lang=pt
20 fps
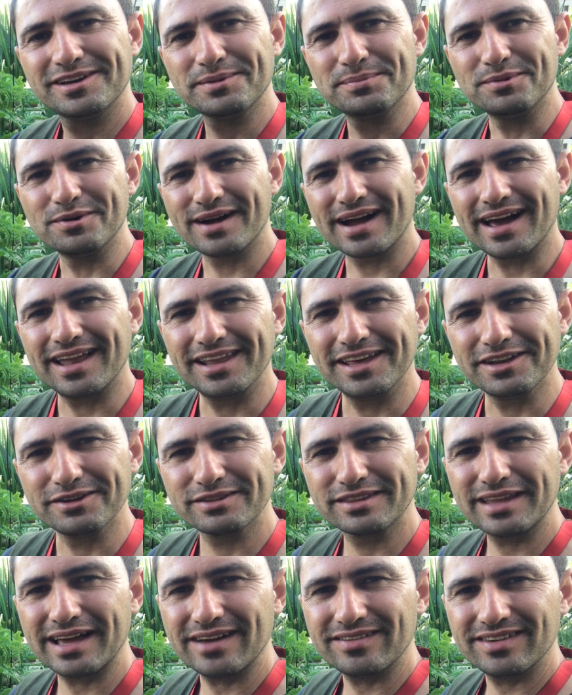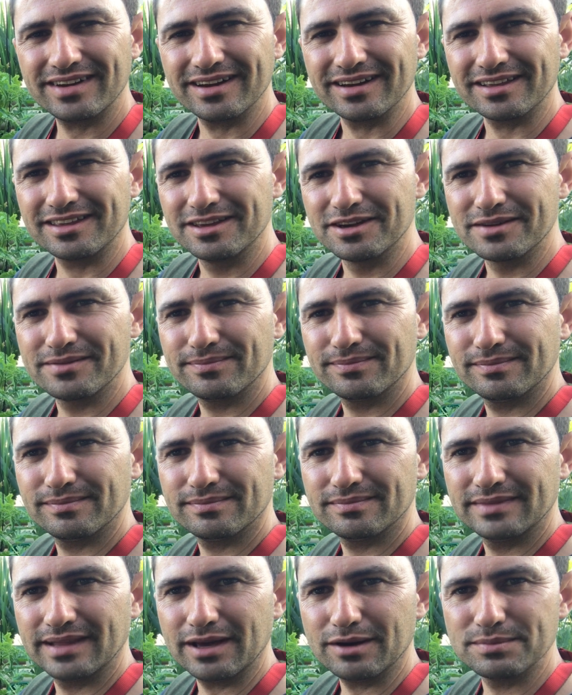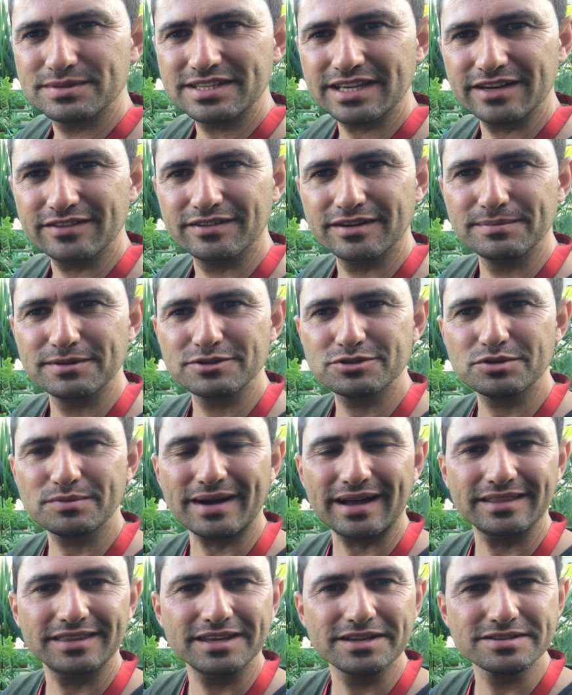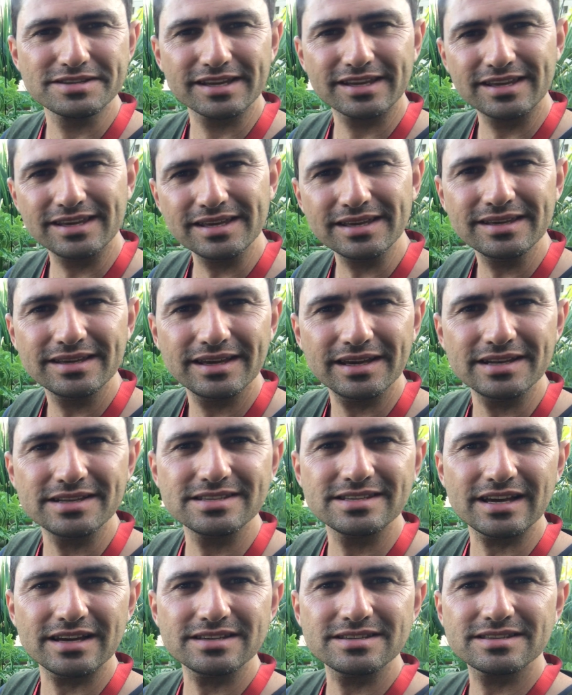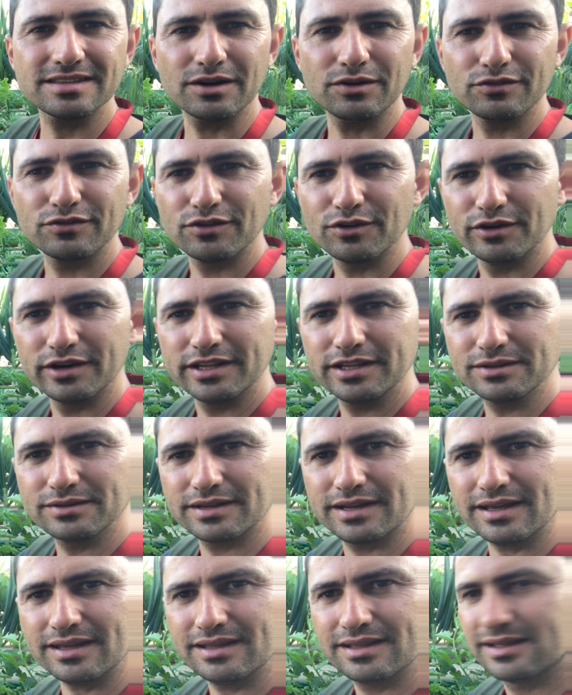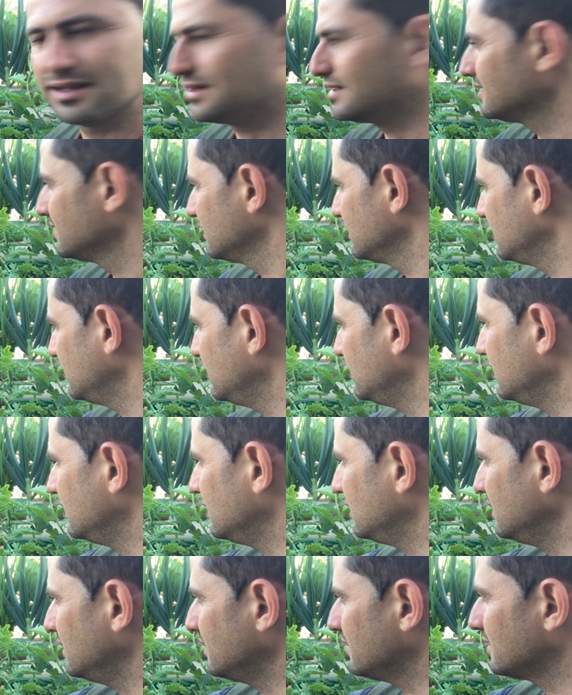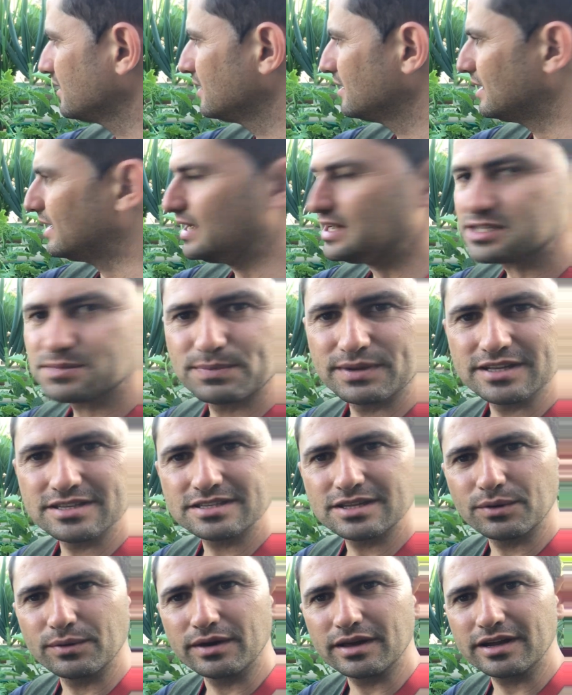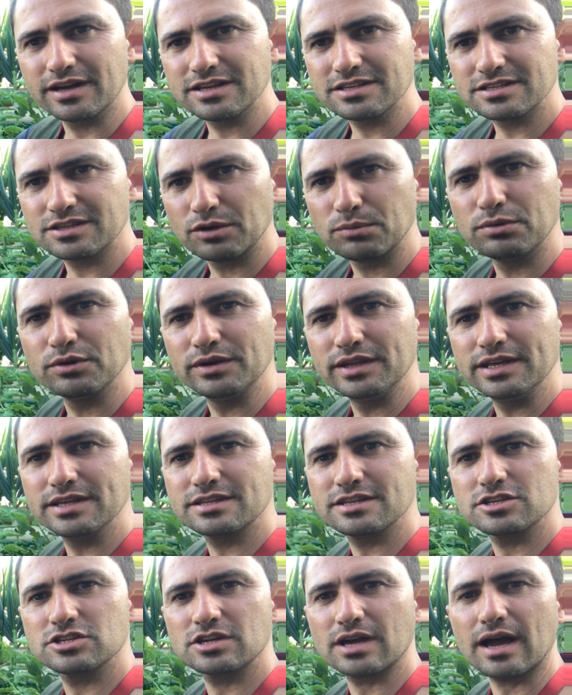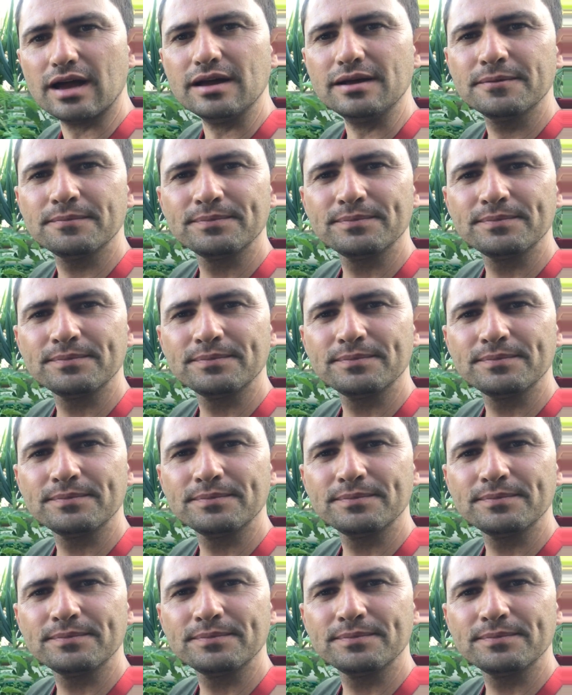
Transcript: Bom galera, eu tava aqui né, observando meus tomateiros aqui, eles já estão florindo né, é, as plantas são grandes, estão bonitas já.